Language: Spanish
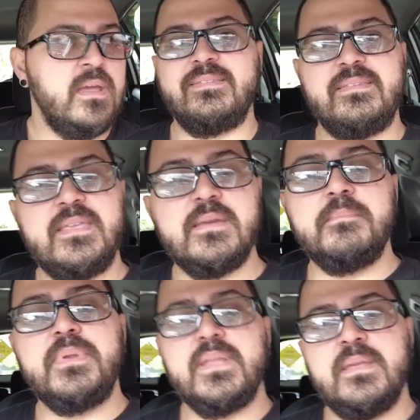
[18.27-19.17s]

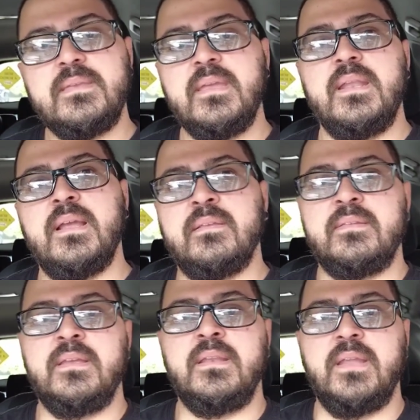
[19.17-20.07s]
Siempre que quieren
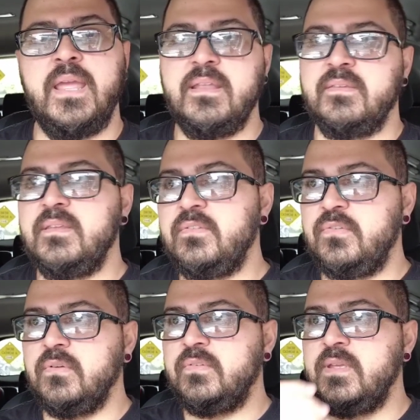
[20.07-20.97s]
hacer
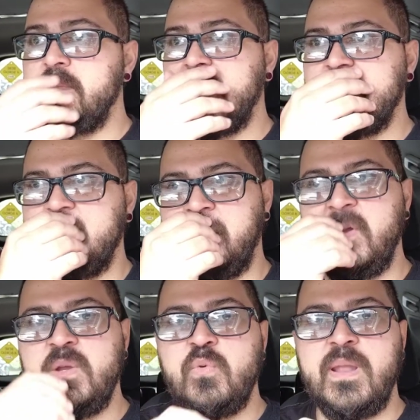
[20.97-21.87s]
ejercicio, siempre que se
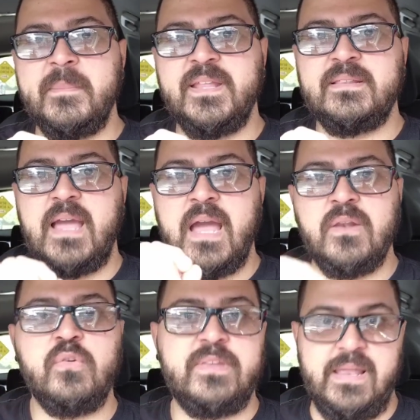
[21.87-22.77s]
ponen una meta,
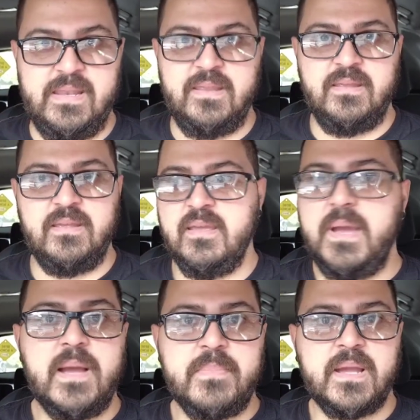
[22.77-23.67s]
algo sale.
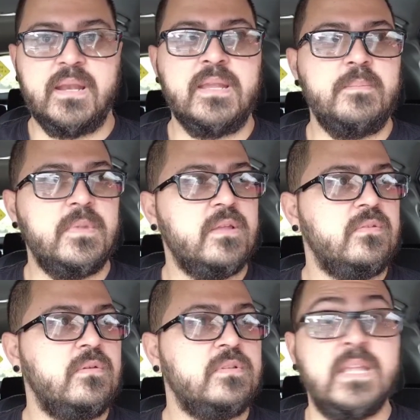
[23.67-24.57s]
Van a pagar el
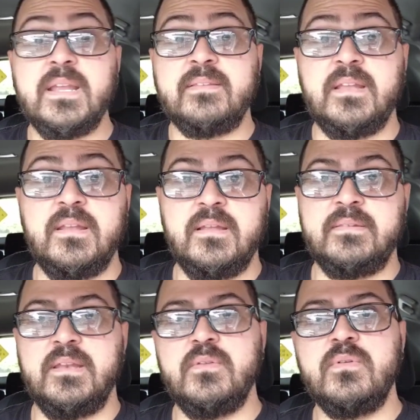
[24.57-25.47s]
gimnasio, tienen que
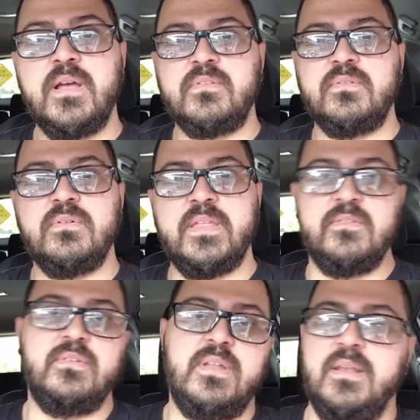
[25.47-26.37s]
salir un gasto
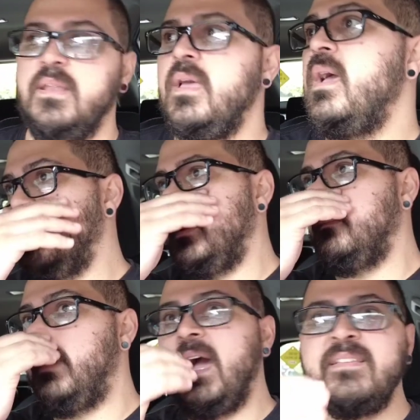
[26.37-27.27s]
adicional.
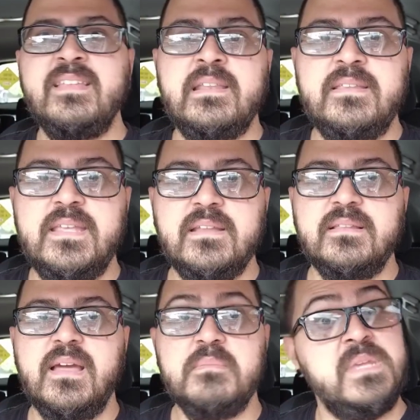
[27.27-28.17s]
van a hacer
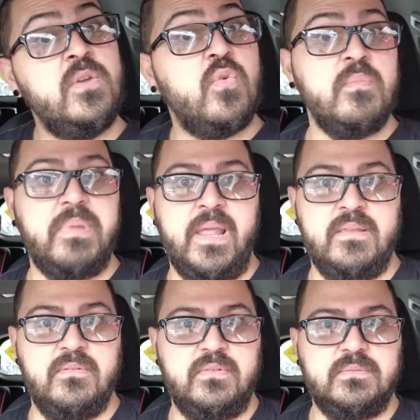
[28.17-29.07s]
dieta, viene un
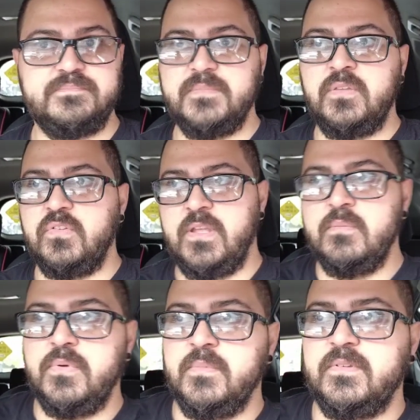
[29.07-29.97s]
cumpleaños. Entonces ya
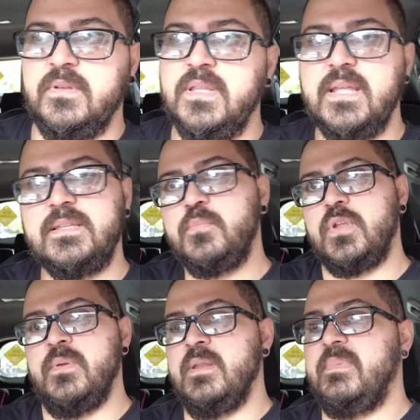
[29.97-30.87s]
no podemos hacer dieta
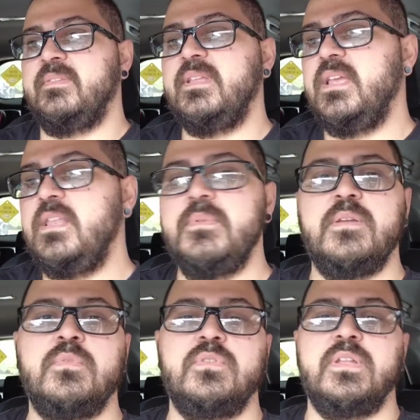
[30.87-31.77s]
porque viene pastel y
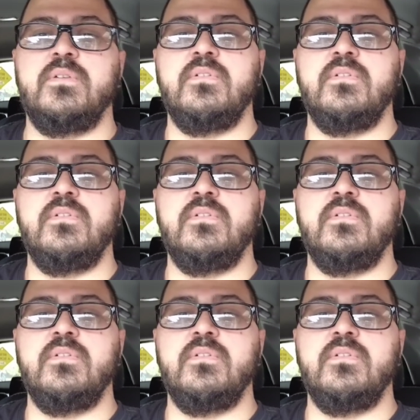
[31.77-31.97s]
viene un montón de